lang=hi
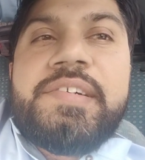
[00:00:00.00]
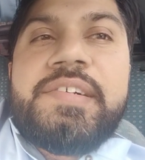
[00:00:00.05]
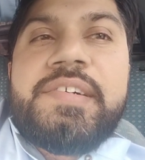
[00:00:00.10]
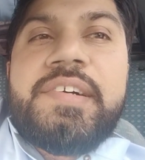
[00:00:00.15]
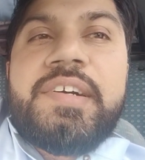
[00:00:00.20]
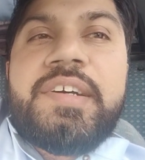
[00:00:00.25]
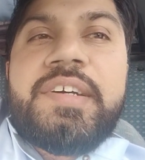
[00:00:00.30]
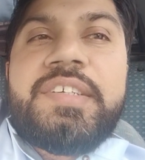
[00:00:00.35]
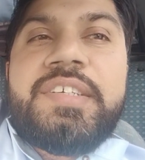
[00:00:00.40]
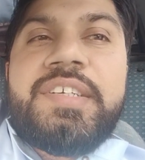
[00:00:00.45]

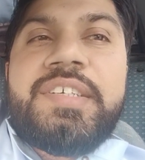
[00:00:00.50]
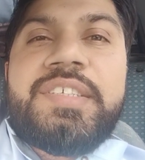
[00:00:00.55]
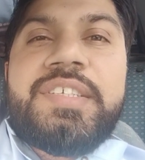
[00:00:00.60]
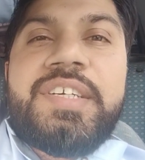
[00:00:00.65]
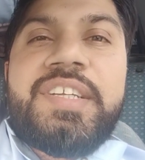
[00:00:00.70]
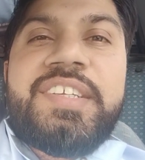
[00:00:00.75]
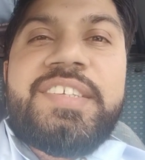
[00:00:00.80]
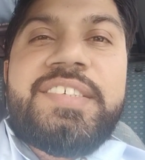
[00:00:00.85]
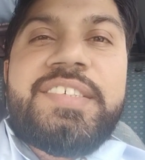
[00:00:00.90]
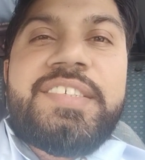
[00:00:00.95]
अगर ये
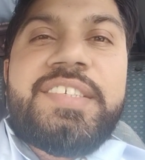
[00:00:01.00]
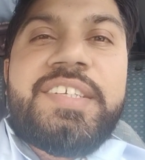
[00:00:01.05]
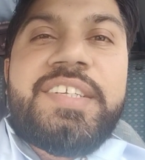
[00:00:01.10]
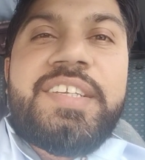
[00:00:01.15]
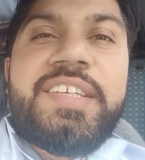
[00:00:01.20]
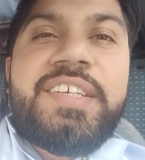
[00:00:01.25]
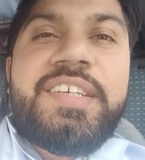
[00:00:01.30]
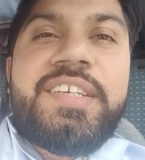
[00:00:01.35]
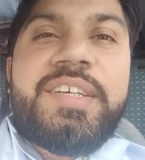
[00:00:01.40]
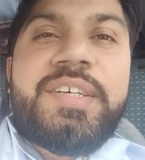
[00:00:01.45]
सारी चीज़ें
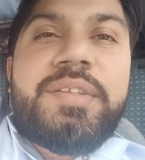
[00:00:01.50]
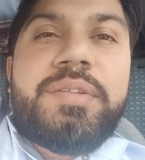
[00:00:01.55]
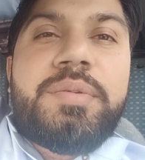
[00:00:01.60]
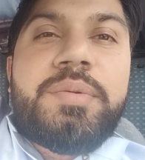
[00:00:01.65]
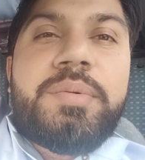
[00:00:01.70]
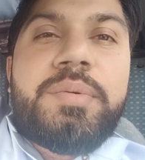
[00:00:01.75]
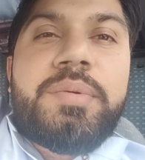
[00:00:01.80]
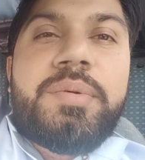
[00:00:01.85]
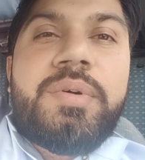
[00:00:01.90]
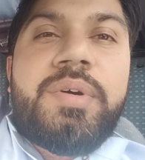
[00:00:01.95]
नहीं हैं तो
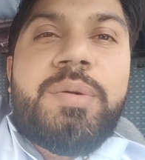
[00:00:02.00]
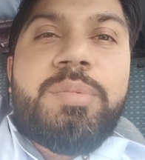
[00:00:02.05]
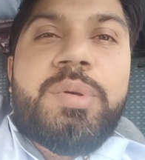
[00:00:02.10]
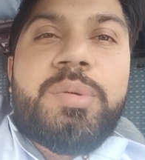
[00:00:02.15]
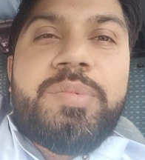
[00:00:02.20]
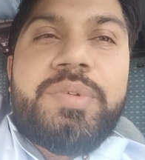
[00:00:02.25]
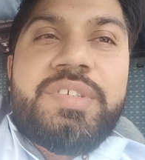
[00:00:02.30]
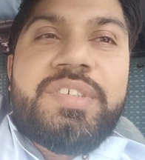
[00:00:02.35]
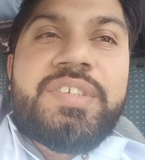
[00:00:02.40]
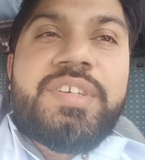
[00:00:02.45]

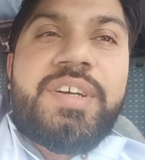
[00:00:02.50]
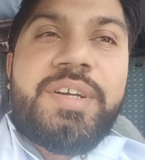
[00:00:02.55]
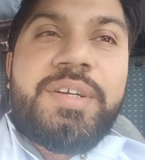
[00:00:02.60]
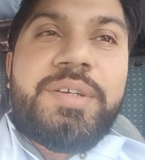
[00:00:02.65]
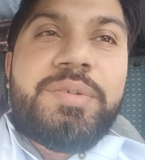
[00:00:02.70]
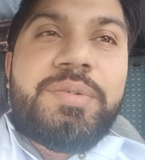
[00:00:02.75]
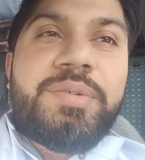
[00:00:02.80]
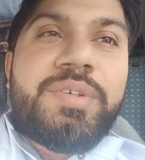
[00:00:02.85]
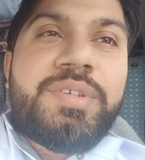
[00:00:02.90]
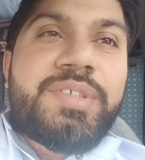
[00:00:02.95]
बस गाड़ी
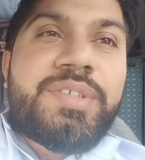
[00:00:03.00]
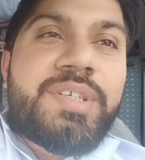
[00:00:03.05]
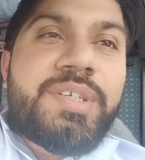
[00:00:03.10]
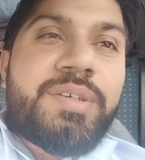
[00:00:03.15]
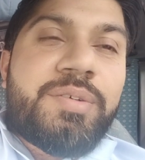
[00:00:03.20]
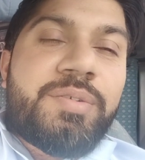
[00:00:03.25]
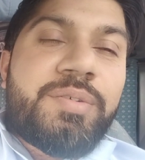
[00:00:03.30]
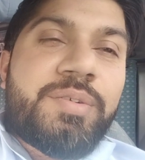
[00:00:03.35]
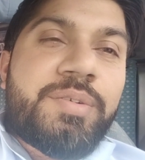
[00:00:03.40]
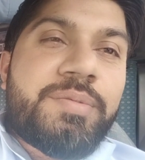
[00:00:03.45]
होनी चाहिए
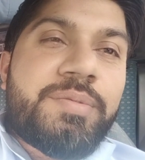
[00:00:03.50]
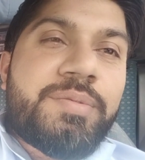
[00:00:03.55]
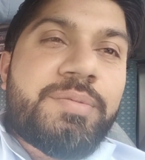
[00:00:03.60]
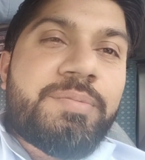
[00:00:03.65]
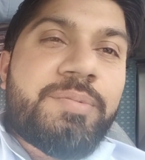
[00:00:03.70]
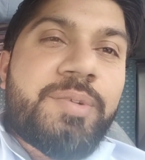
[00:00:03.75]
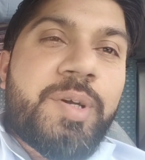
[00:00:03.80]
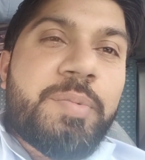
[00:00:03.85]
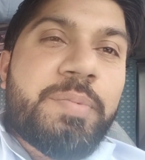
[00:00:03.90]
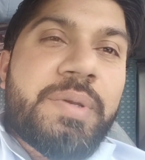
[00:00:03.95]

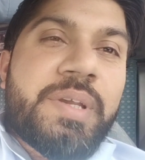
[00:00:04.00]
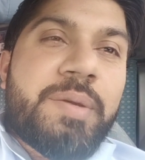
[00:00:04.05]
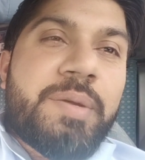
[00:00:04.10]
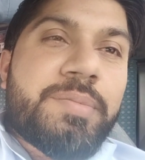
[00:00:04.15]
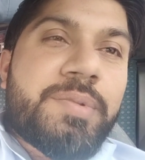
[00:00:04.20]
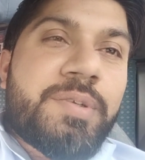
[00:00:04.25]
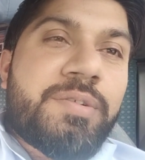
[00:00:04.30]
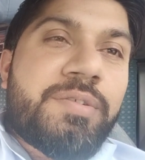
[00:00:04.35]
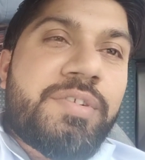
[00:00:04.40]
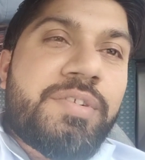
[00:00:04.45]
और आप
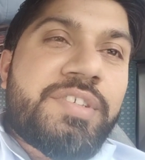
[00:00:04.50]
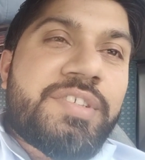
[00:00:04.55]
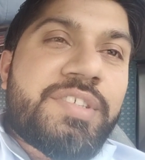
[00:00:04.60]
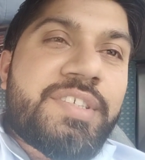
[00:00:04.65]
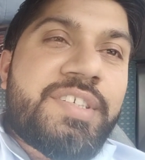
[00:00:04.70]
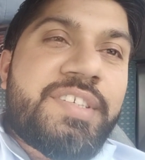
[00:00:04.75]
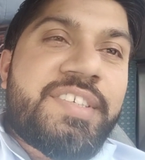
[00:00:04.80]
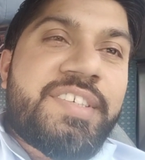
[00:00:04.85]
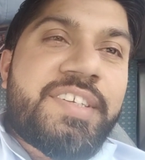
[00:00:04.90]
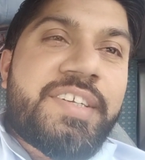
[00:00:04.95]
कैप्टन होने
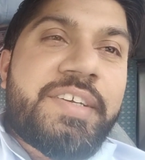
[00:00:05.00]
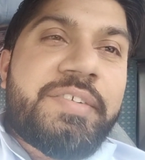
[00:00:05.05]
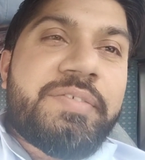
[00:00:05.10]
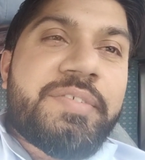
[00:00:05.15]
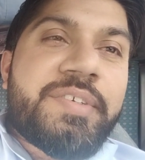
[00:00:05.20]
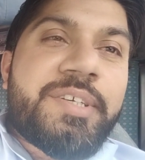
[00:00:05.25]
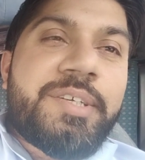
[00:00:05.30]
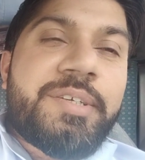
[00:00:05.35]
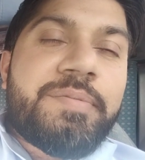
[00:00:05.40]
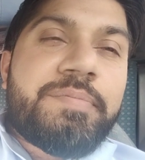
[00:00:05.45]
चाहिए इन ड्राइव
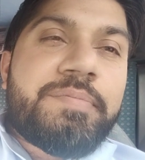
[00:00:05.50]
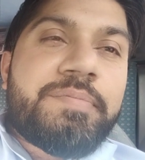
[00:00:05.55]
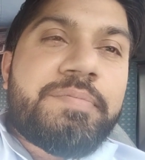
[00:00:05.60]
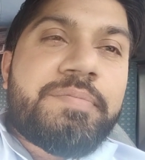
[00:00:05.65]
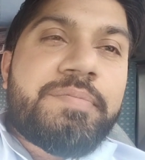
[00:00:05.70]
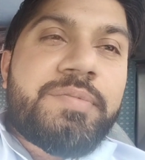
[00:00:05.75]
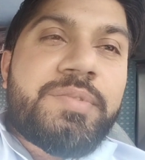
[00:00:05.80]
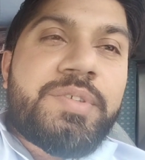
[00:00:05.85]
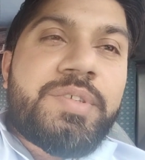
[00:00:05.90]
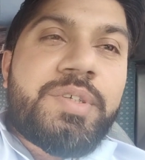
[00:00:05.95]
के
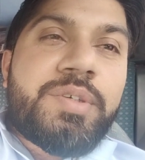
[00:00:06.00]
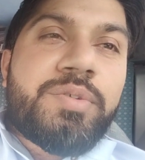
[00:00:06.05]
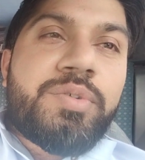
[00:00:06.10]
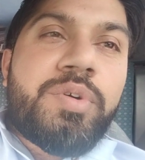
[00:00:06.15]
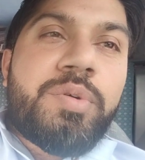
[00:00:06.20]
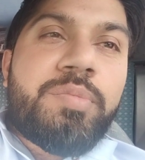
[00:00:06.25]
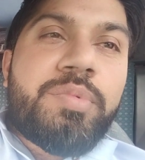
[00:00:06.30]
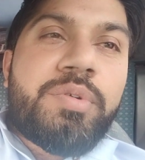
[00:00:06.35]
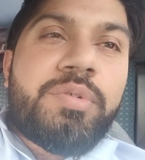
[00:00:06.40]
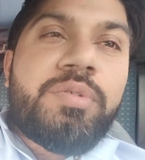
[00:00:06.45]

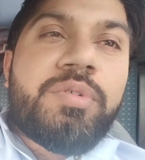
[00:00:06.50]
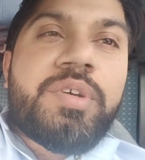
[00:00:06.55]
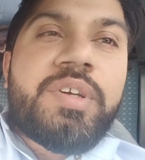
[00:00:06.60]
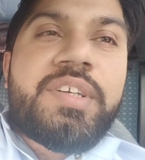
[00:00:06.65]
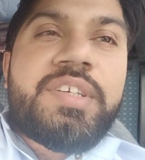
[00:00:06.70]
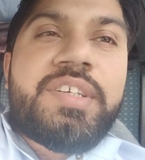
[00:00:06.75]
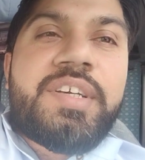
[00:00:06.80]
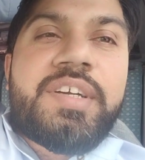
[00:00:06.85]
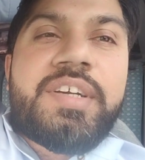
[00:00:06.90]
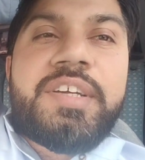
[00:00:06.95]
यंगो प्रो
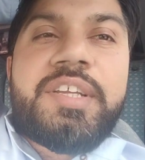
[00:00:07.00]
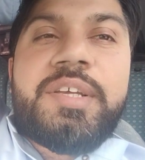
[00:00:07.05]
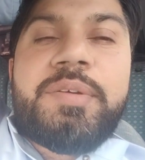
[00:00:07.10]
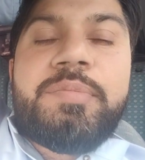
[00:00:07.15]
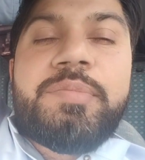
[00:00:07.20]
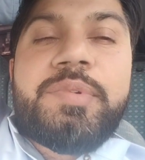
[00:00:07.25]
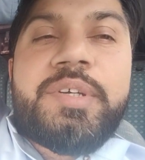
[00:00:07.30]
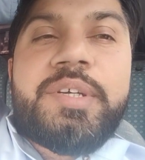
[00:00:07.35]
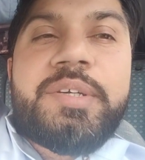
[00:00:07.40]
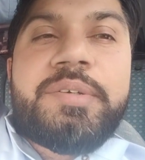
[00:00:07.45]
के या
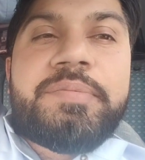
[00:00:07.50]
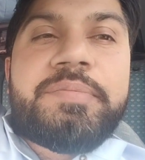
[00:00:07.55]
क्रीम के